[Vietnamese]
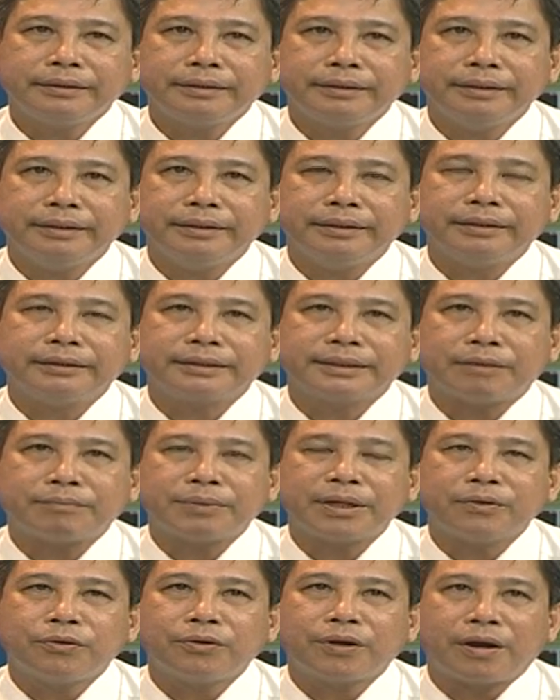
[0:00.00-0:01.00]
thì ờ,
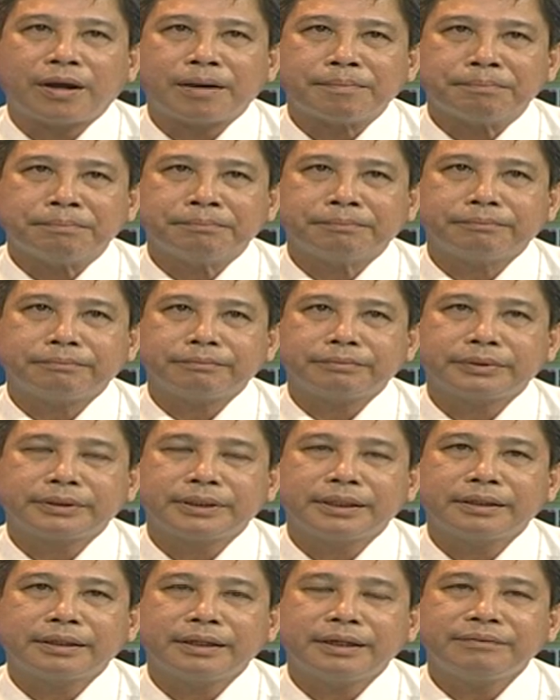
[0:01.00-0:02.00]
trong cái cuộc họp
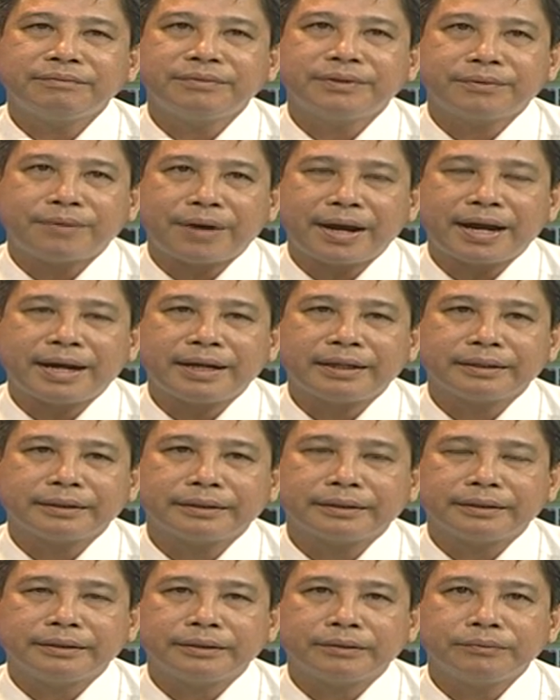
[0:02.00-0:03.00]
sơ kết vừa qua
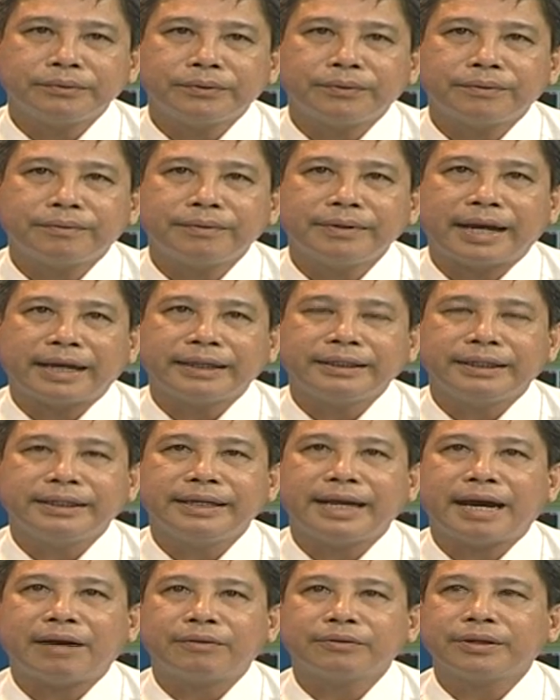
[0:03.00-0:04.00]
thì chúng tôi cũng đã
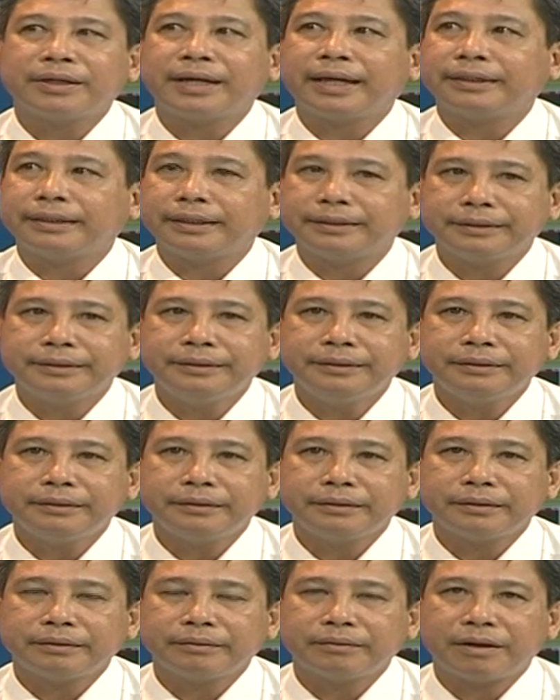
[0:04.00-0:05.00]
chỉ đạo cho ngành tài chính
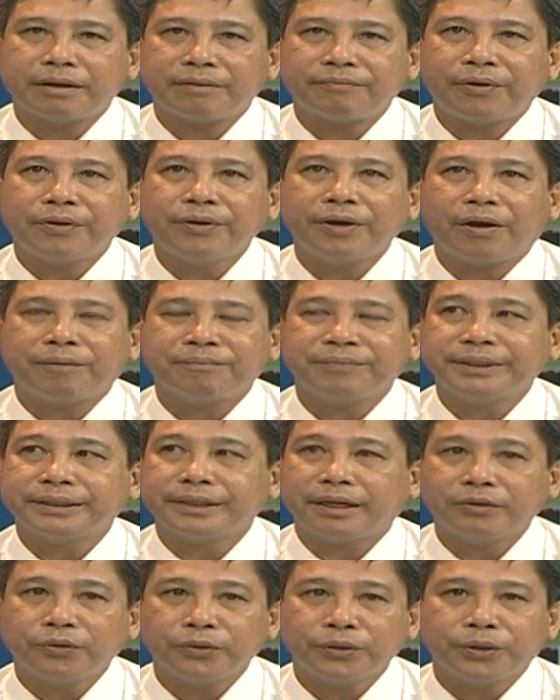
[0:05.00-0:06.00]
ờ, phối hợp với
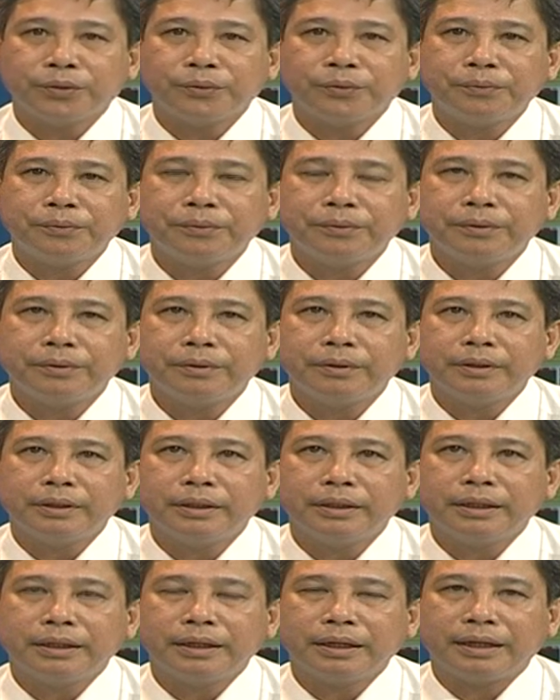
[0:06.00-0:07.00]
sở nội vụ
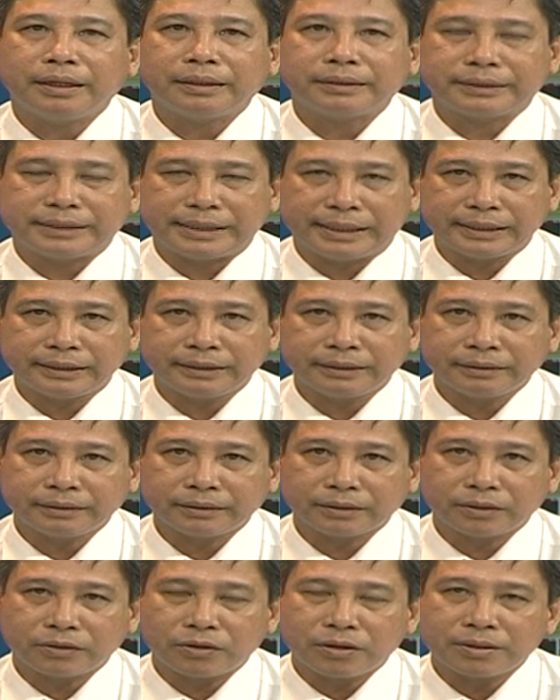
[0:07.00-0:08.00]
ờ, sẽ
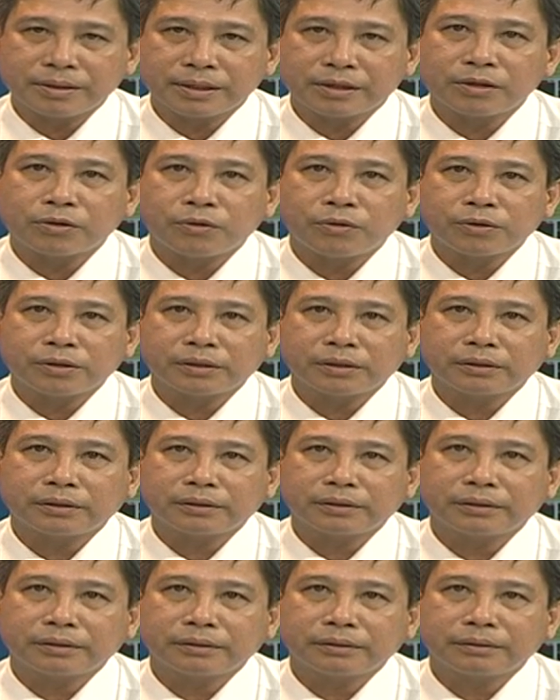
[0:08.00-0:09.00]
có cái, cái cuộc
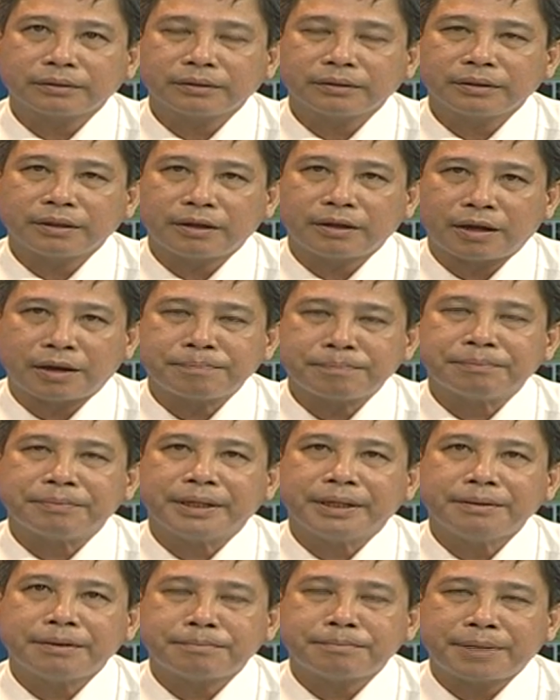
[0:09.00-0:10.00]
họp
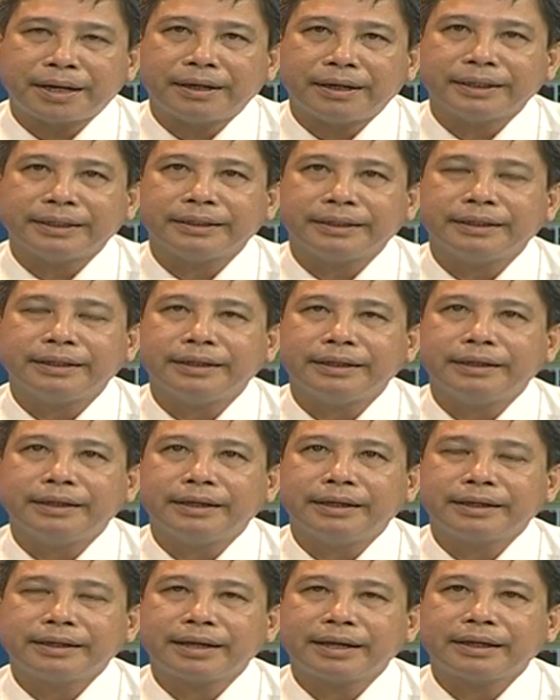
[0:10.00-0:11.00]
để mà mời
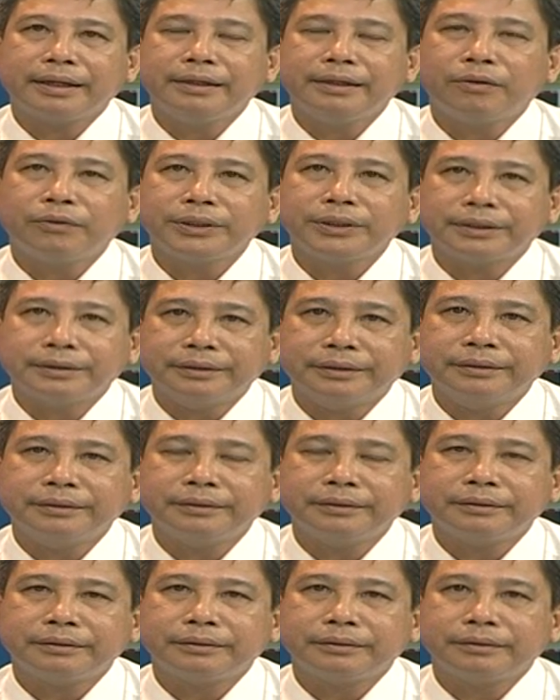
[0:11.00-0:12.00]
các cái đối
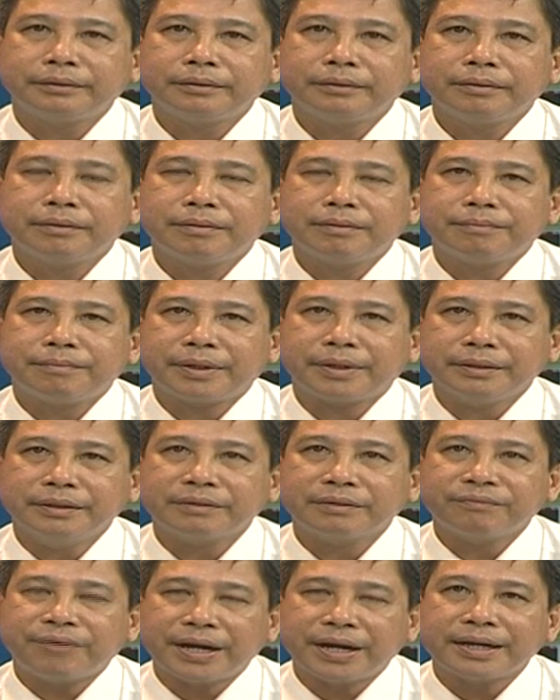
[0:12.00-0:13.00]
tượng mà
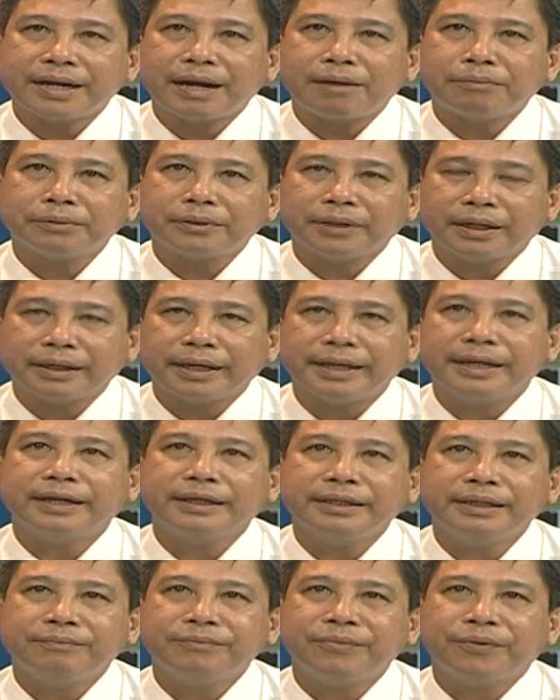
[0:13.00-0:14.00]
được phân công thực hiện
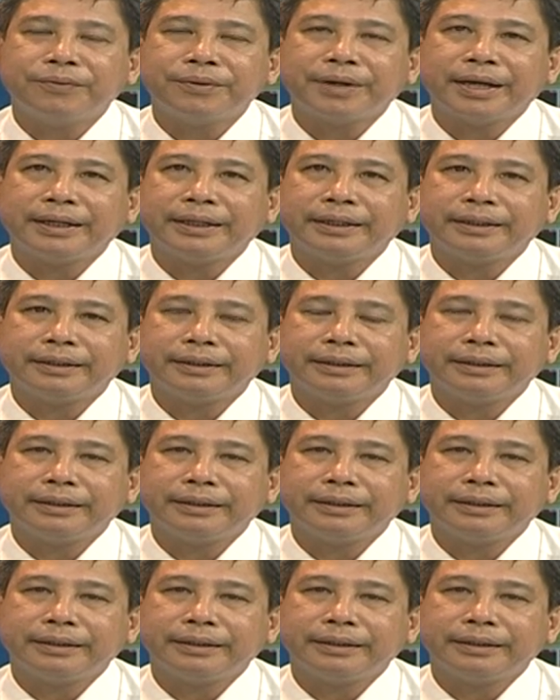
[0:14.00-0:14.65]
cái nhiệm vụ này